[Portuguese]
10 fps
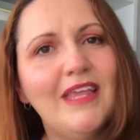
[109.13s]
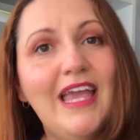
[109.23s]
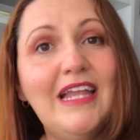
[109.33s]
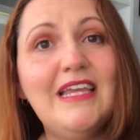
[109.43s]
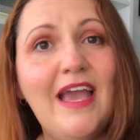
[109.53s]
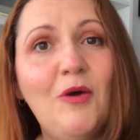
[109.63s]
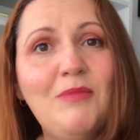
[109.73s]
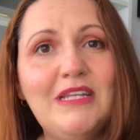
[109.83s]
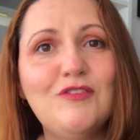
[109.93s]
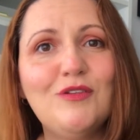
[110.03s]
ele é o
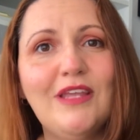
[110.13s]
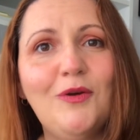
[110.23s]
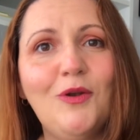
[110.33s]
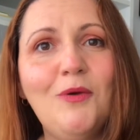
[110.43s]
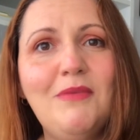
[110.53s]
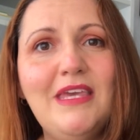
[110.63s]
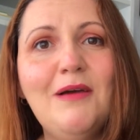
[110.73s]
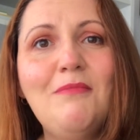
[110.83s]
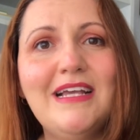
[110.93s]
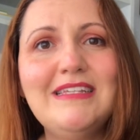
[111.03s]
ministro da
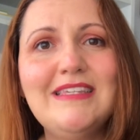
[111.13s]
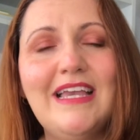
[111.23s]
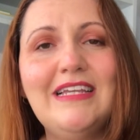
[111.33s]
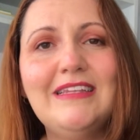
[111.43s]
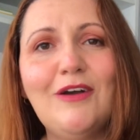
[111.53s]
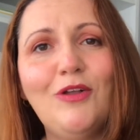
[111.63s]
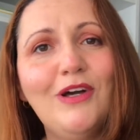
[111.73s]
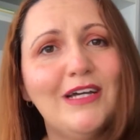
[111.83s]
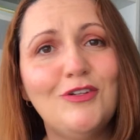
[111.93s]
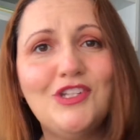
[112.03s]
economia, mas ele está
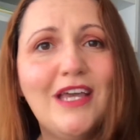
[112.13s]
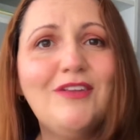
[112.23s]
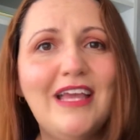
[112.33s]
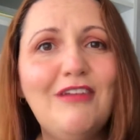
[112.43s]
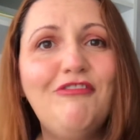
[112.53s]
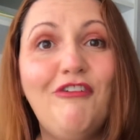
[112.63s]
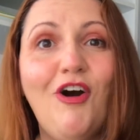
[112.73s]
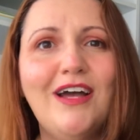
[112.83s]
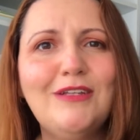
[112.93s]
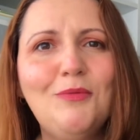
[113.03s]
colocando o dinheiro dele
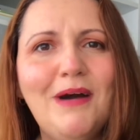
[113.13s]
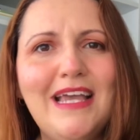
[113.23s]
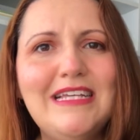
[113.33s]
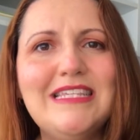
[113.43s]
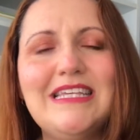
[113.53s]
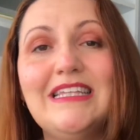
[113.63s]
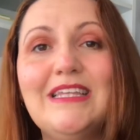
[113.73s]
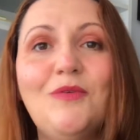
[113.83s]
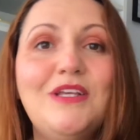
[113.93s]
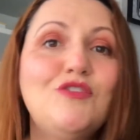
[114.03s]
fora do país.
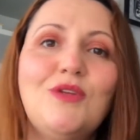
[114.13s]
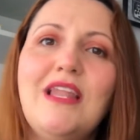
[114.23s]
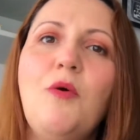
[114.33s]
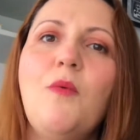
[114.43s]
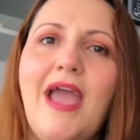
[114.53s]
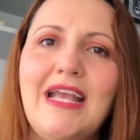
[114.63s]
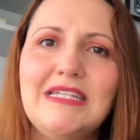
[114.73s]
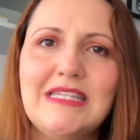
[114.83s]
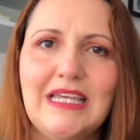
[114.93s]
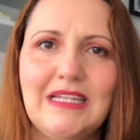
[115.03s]
Então isso não é
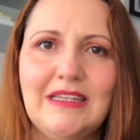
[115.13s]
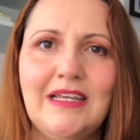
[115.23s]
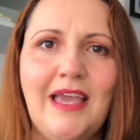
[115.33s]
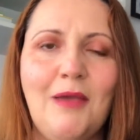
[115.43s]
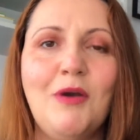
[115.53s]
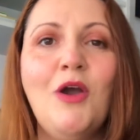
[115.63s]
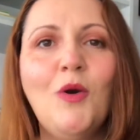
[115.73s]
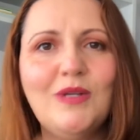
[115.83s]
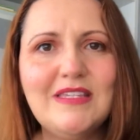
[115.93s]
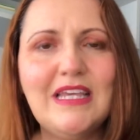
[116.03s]
skin in the game.
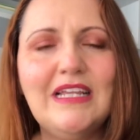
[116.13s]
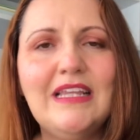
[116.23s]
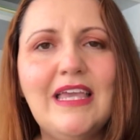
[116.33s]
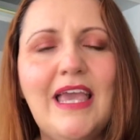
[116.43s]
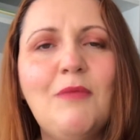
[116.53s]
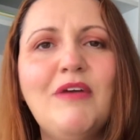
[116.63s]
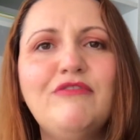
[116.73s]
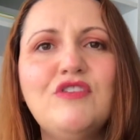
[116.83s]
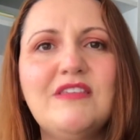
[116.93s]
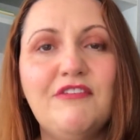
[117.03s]
O skin in the game é
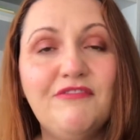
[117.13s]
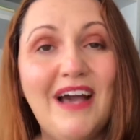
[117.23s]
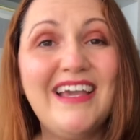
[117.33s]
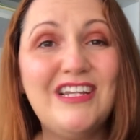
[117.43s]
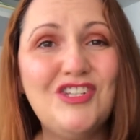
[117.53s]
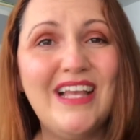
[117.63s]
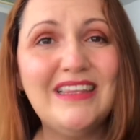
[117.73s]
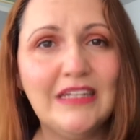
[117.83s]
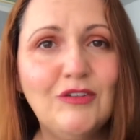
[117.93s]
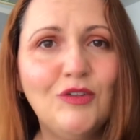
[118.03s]
você acreditar
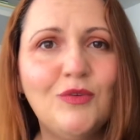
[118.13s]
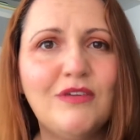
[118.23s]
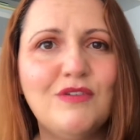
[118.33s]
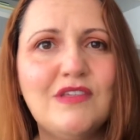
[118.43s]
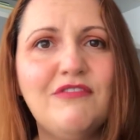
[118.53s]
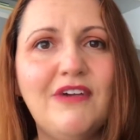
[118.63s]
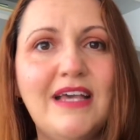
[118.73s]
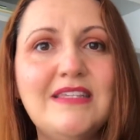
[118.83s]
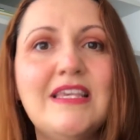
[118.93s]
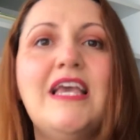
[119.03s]
tanto no que você
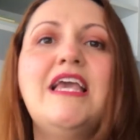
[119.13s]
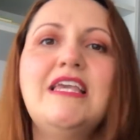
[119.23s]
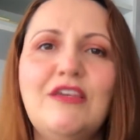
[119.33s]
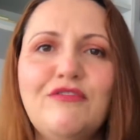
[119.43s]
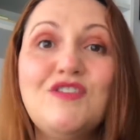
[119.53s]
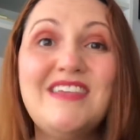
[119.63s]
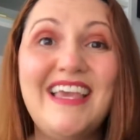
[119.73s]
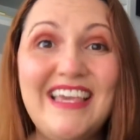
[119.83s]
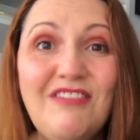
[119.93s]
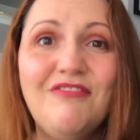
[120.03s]
faz que
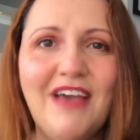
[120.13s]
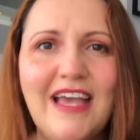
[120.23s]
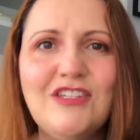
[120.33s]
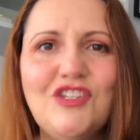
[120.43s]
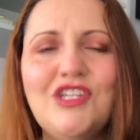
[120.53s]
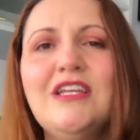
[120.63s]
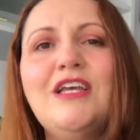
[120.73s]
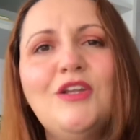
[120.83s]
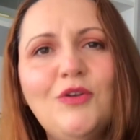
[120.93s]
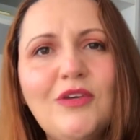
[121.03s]
você investe
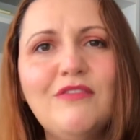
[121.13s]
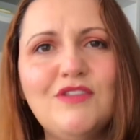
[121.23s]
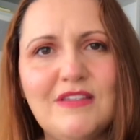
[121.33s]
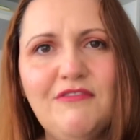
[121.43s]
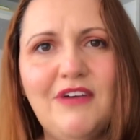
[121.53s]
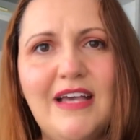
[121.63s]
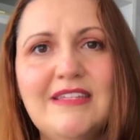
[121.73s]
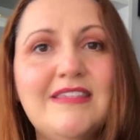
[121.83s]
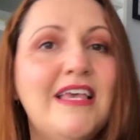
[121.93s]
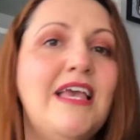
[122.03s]
no que você faz.